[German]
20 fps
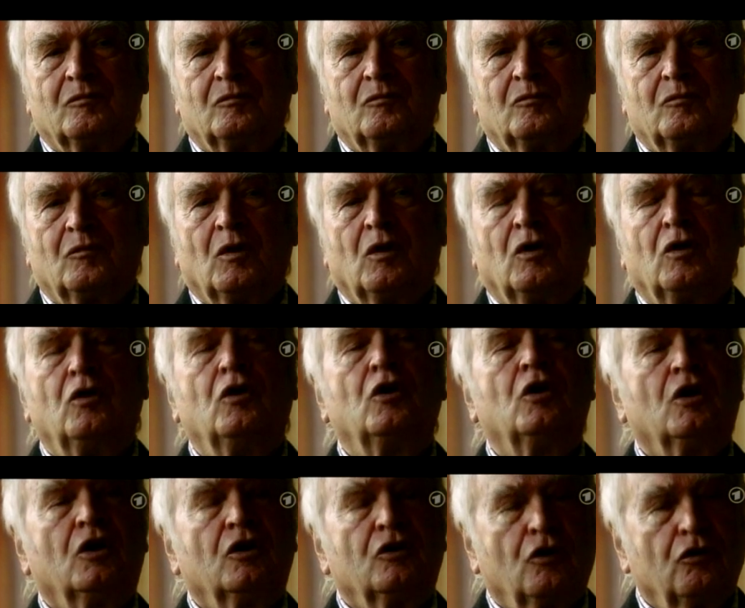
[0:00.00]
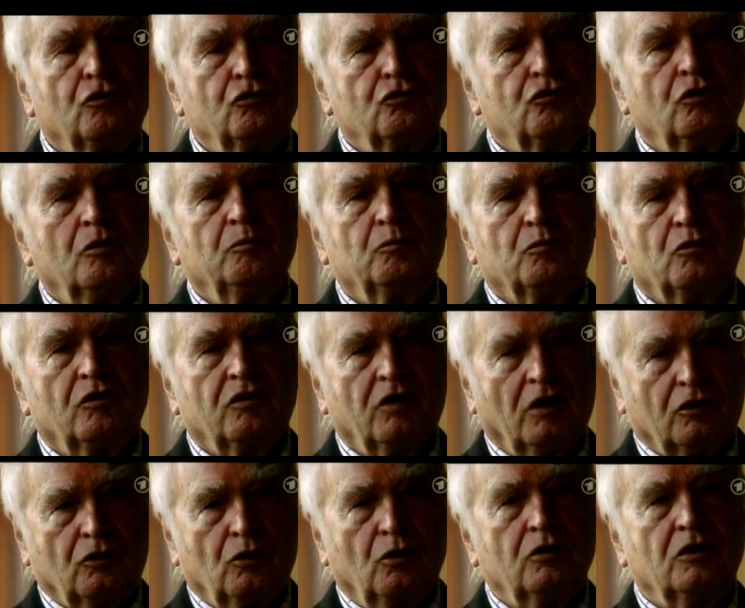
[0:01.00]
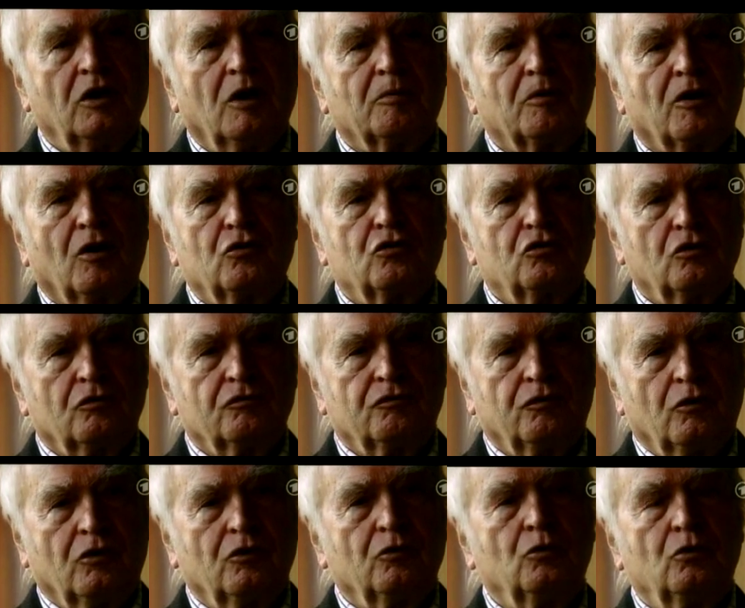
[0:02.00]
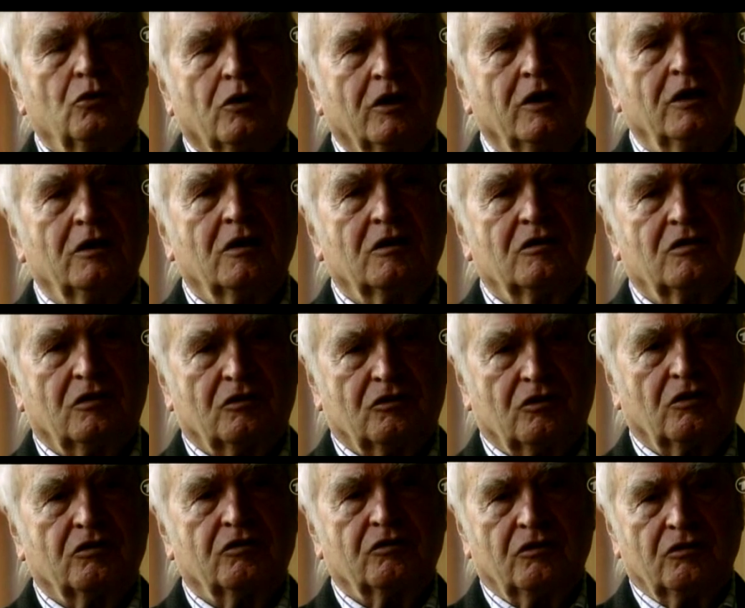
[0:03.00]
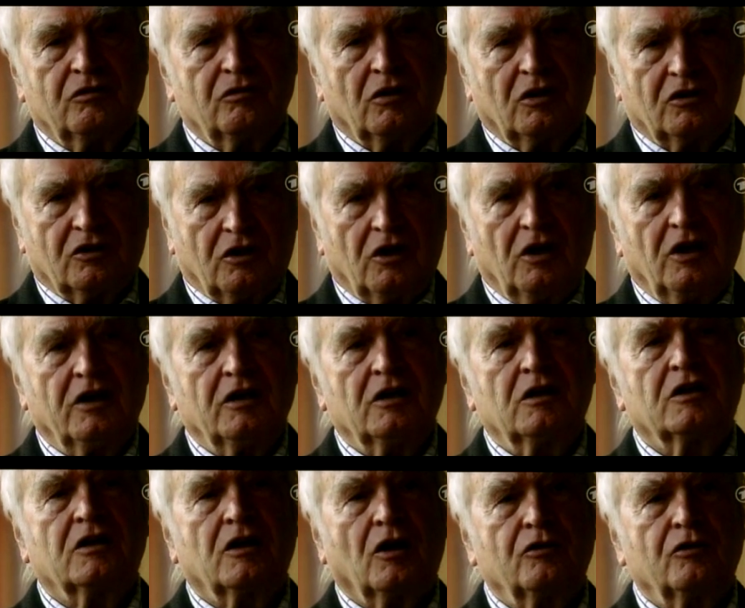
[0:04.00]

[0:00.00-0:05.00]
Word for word: Geschichte. Das stimmt, das hat Goethe aber auch schon vor Ulrike, das ist, hat er gelegentlich